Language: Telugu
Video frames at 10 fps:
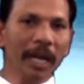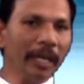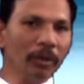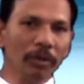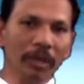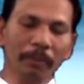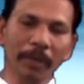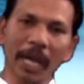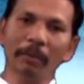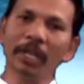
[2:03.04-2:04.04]
ఆయనకున్న
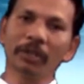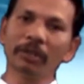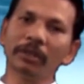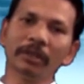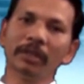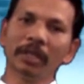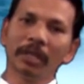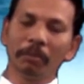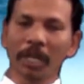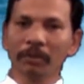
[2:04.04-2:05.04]
ప్రేమ ఏంటో
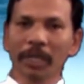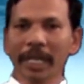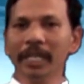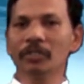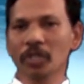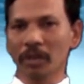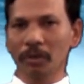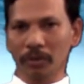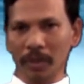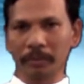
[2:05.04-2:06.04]
మనం
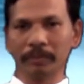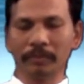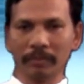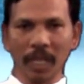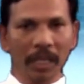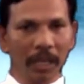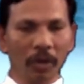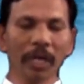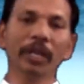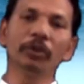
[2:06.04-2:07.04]
గ్రహించగలుగుతాం ఆయన ఈ
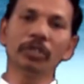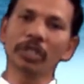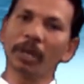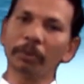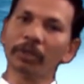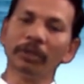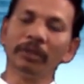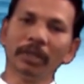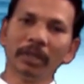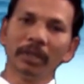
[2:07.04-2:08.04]
లోకానికి వచ్చినప్పుడు
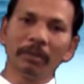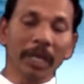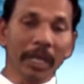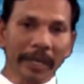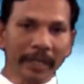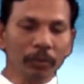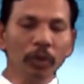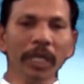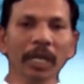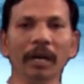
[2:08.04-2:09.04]
మరి
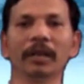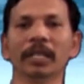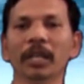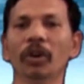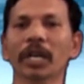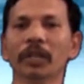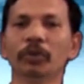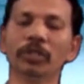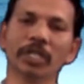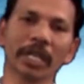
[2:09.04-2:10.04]
రిక్తునిగా ఈ
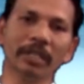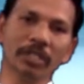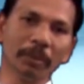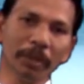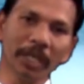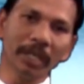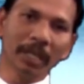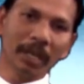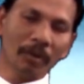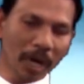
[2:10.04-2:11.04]
లోకానికి వచ్చారని చెప్పి
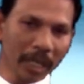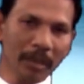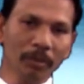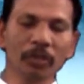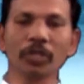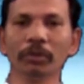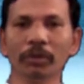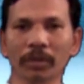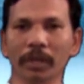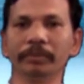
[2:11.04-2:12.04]
వాక్యంలో
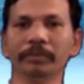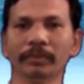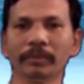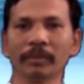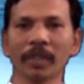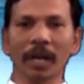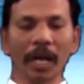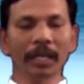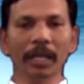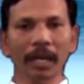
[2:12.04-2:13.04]
చదువుతాం
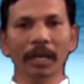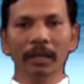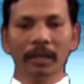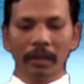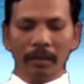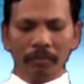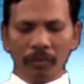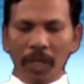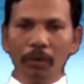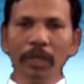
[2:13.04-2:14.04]
ఆయన
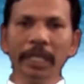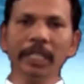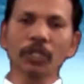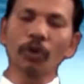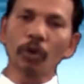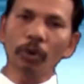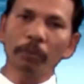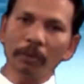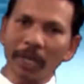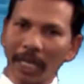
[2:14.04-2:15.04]
దేవుని
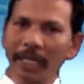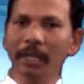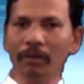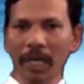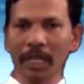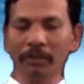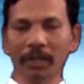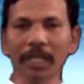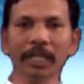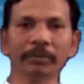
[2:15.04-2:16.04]
స్వరూపం కలిగిన వాడై ఉండి